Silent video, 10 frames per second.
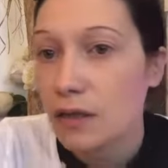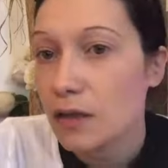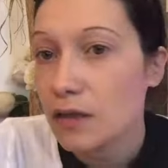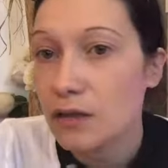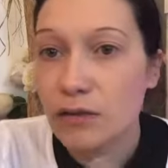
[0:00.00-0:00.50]

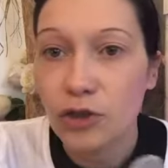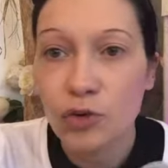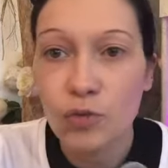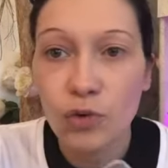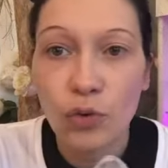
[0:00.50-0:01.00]

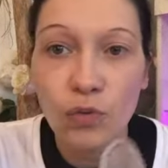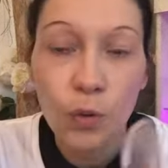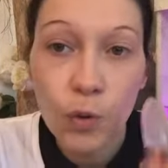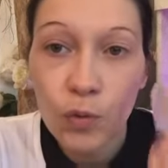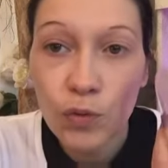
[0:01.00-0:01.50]
je me trouve
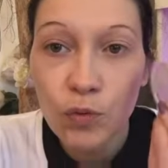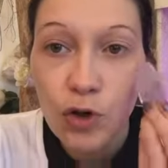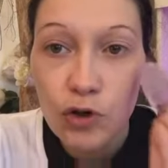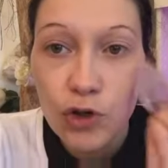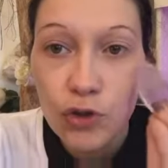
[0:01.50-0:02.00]
beaucoup plus
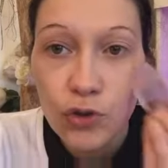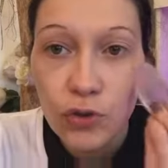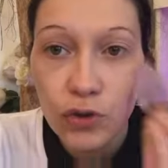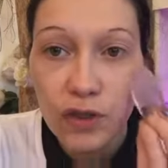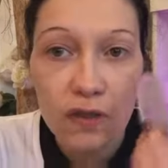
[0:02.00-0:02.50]
blanche de ce
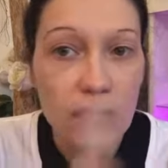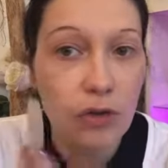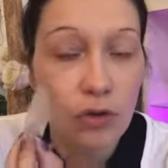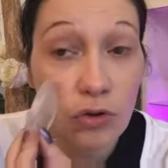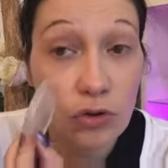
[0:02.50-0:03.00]

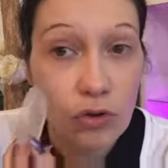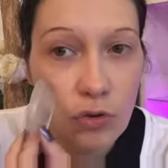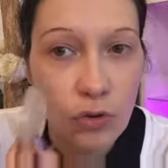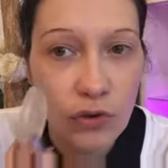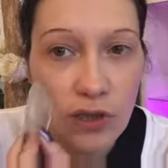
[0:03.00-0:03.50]
côté-ci que de
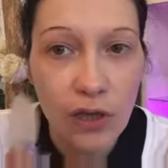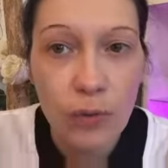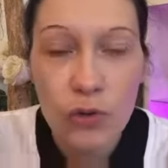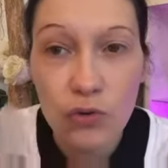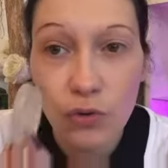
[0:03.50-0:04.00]
ce
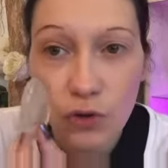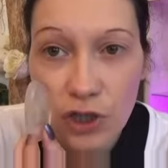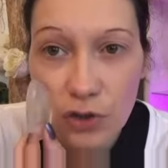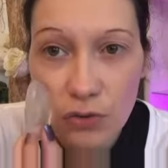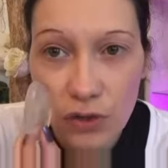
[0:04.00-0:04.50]
côté-là. De ce
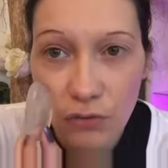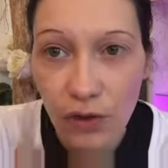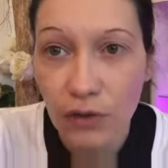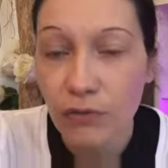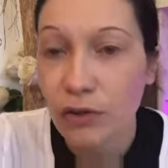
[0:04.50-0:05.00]
côté-là, je trouve que ça
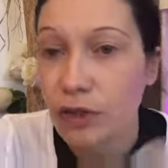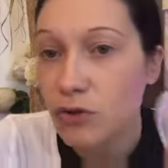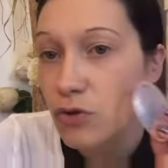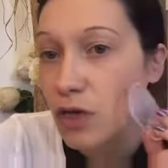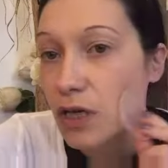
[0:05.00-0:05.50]
fait un effet
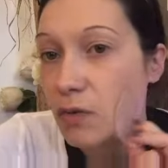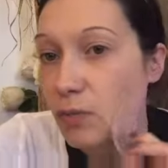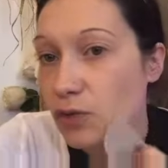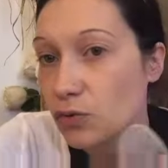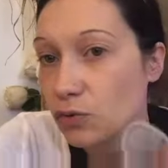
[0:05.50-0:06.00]
naturel, là,
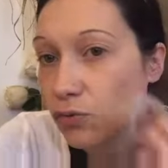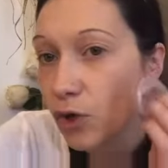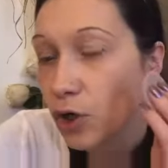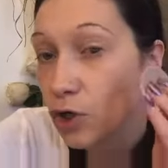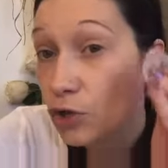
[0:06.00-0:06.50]
pas du tout.
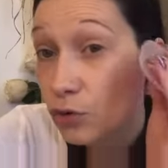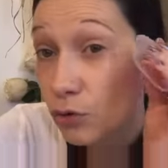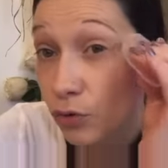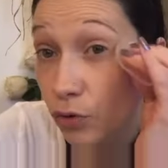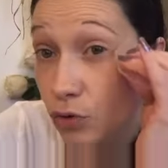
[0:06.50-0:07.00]
Je
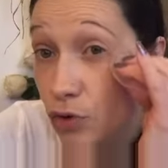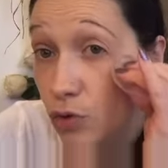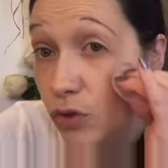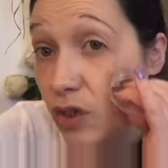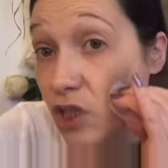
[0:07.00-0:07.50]
trouve que de ce
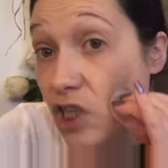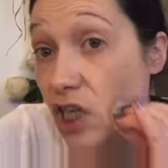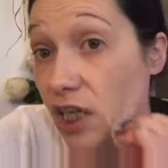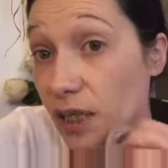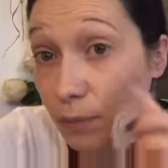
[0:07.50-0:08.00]
côté,
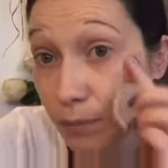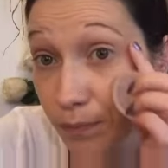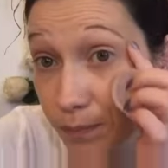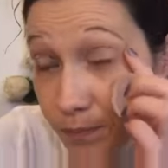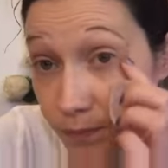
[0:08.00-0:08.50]
j'ai les,